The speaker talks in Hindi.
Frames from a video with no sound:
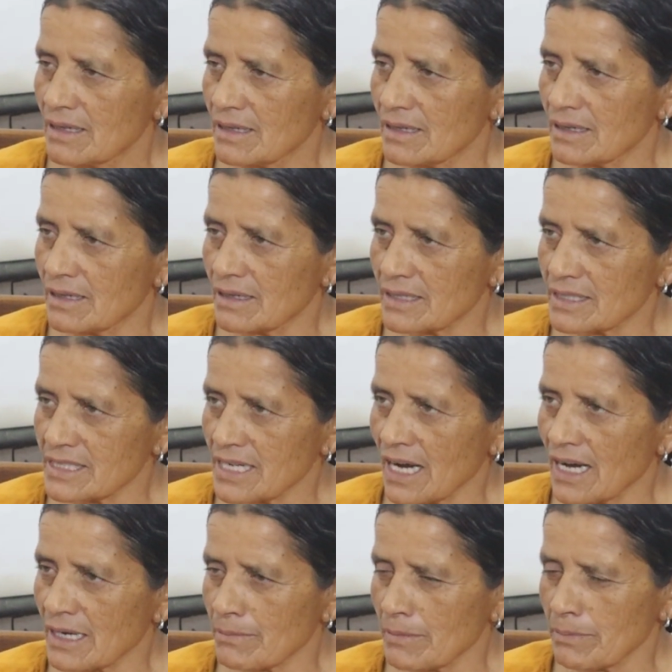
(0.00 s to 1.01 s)
और
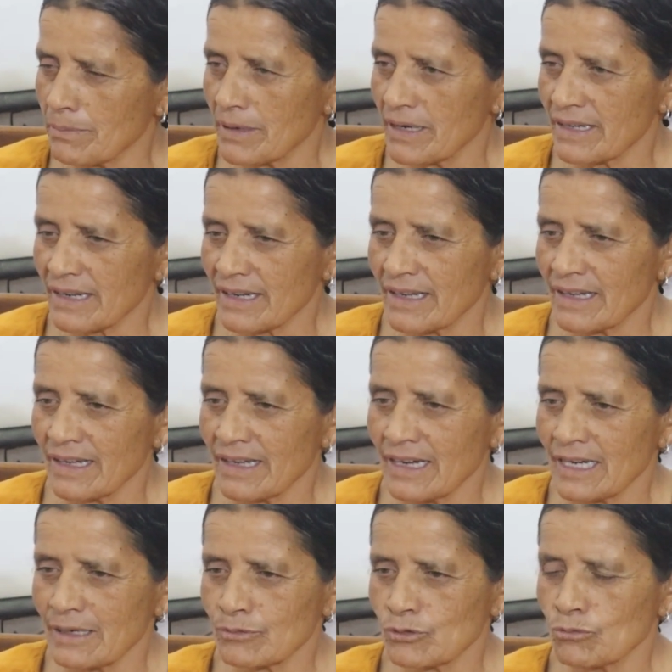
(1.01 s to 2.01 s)
चार में पढ़ रहे
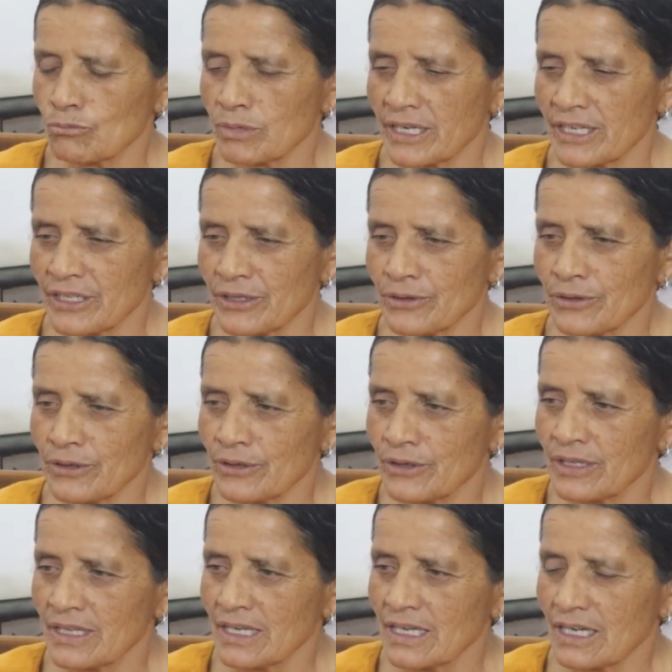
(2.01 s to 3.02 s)
हैं अब तुम बड़ी हो
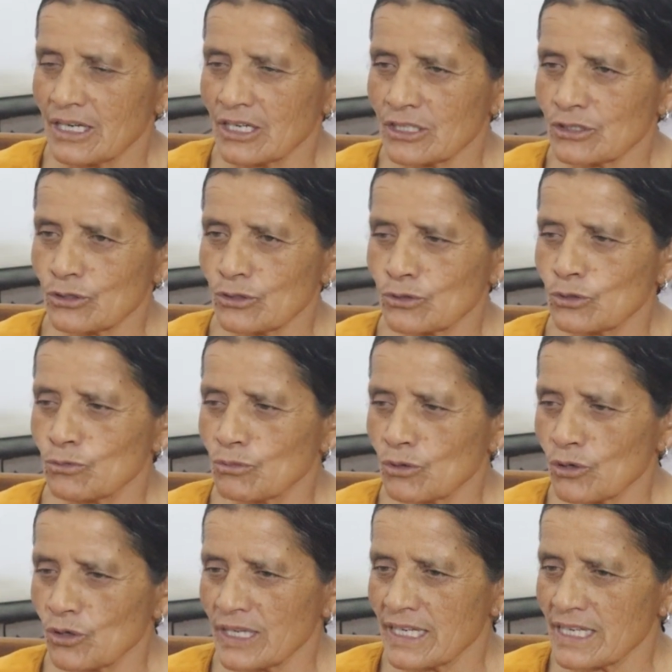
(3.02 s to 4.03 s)
तो
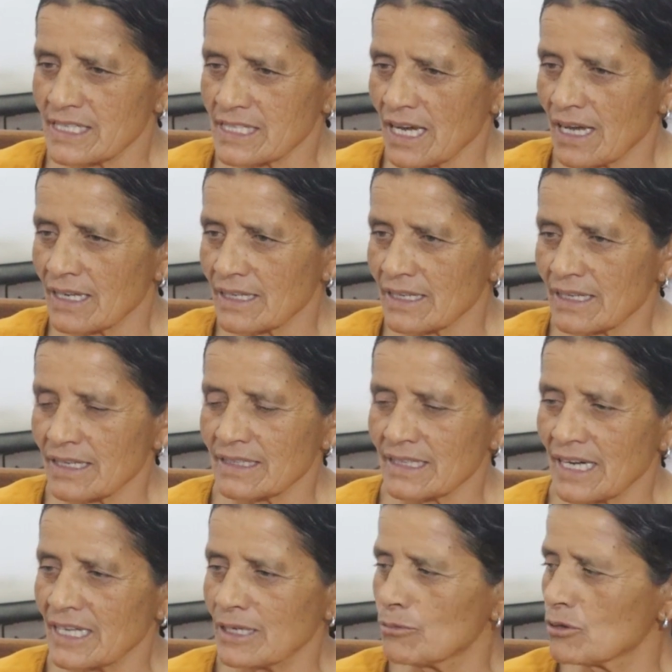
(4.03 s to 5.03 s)
तुमको एक साल की
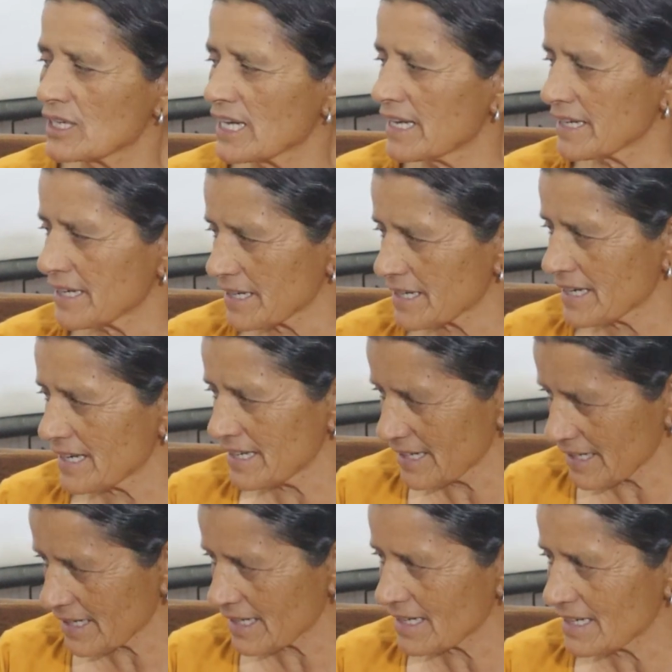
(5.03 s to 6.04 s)
कताई बुनाई की
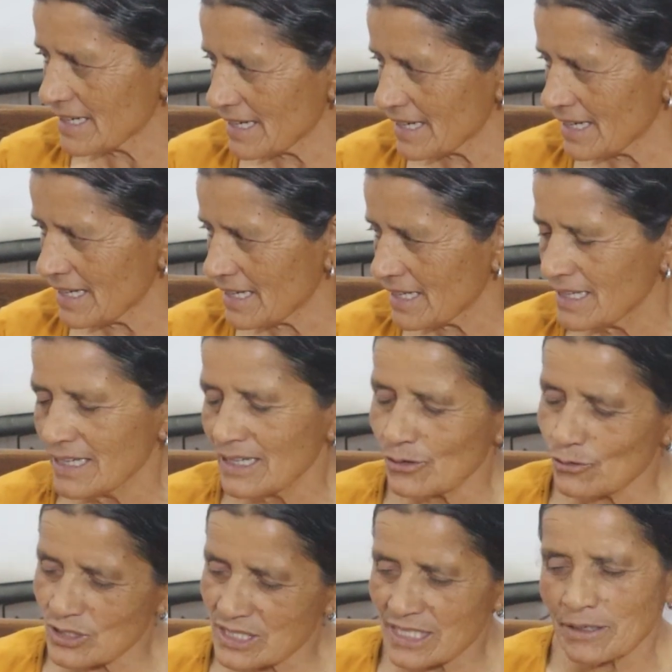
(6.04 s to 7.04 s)
ट्रेनिंग करनी है
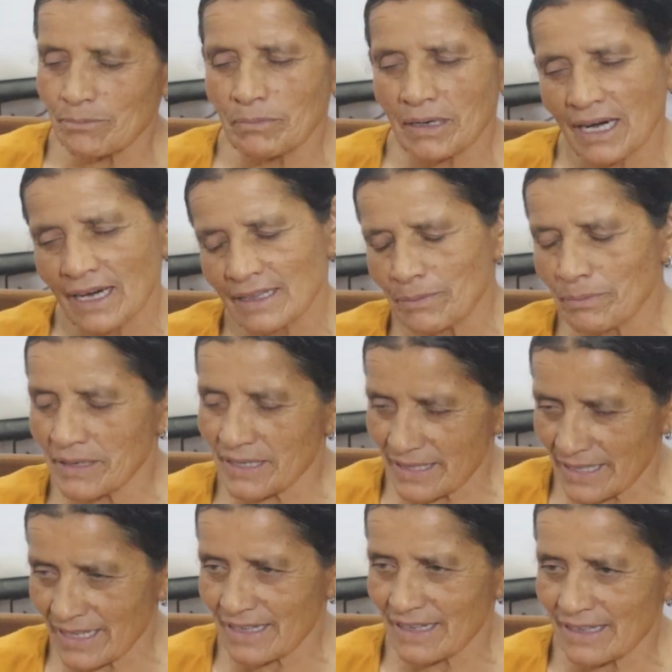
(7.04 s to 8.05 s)
उसके बाद फिर
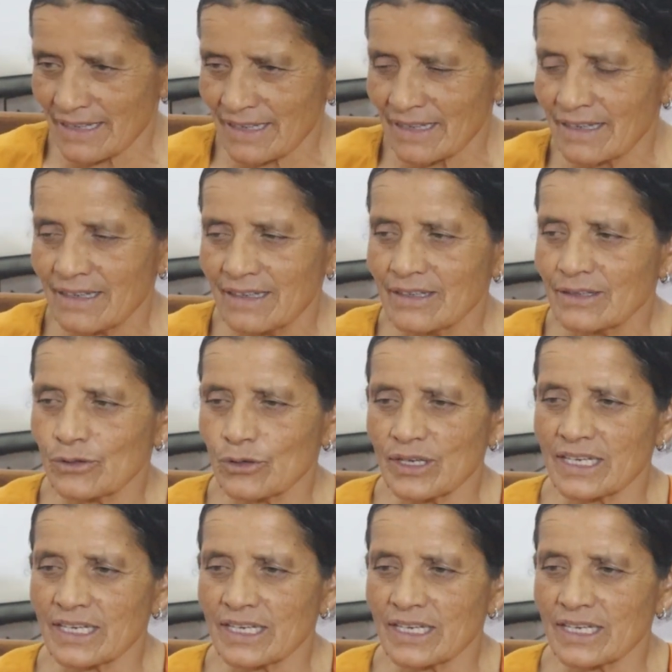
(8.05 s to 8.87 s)
देखेंगे तो